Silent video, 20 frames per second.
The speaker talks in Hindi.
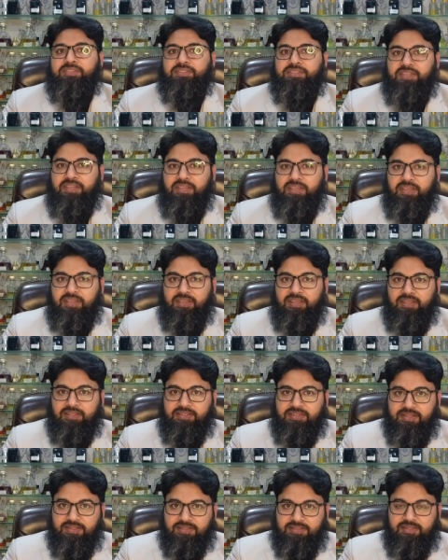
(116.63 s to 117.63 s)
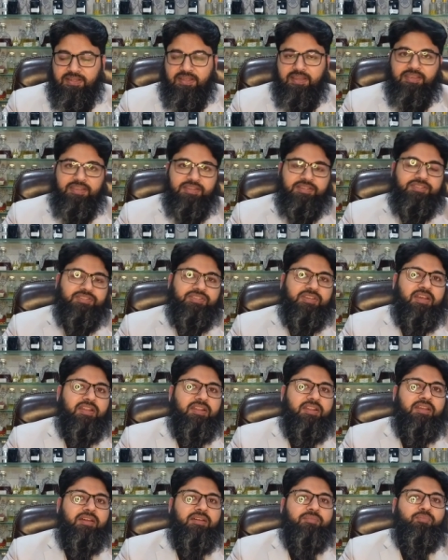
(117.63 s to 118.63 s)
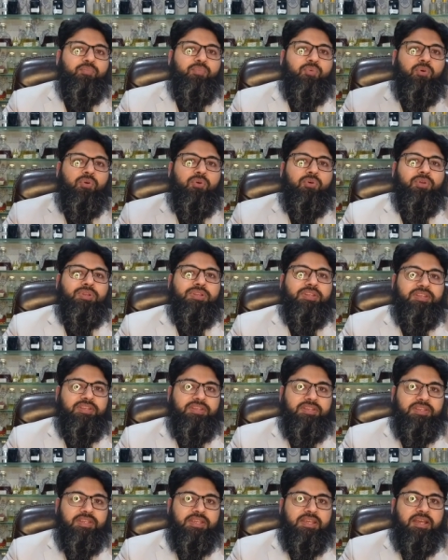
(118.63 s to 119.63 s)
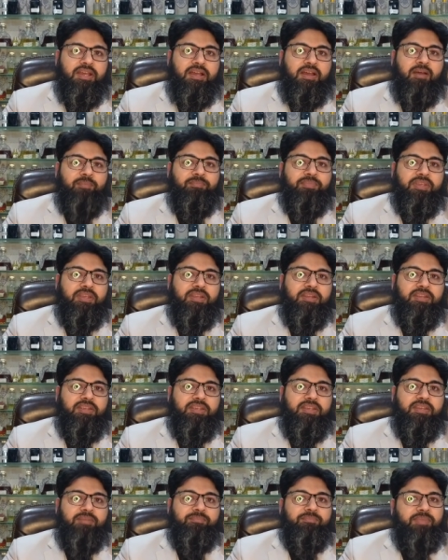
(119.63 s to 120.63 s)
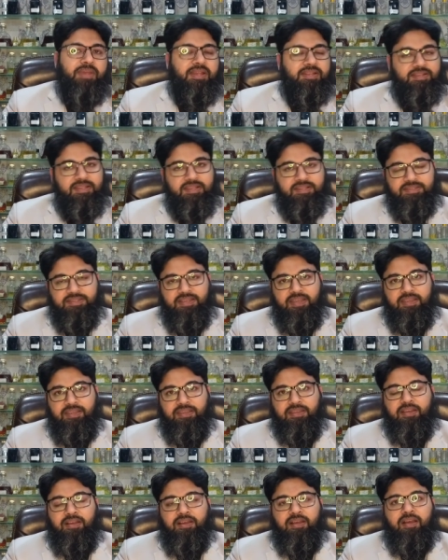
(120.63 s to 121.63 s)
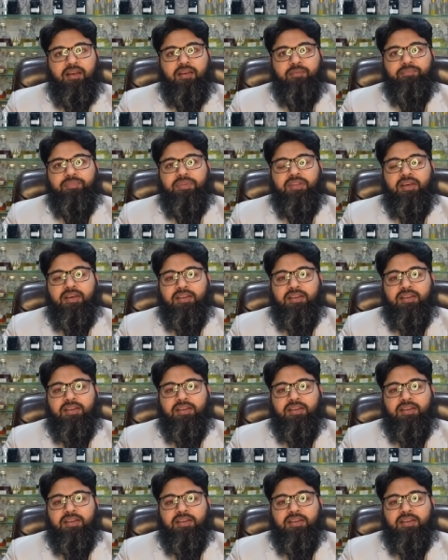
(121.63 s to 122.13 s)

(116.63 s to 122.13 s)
ये सिलसिला इन बहुत ही आपके लिए बेहतर जाएगा आप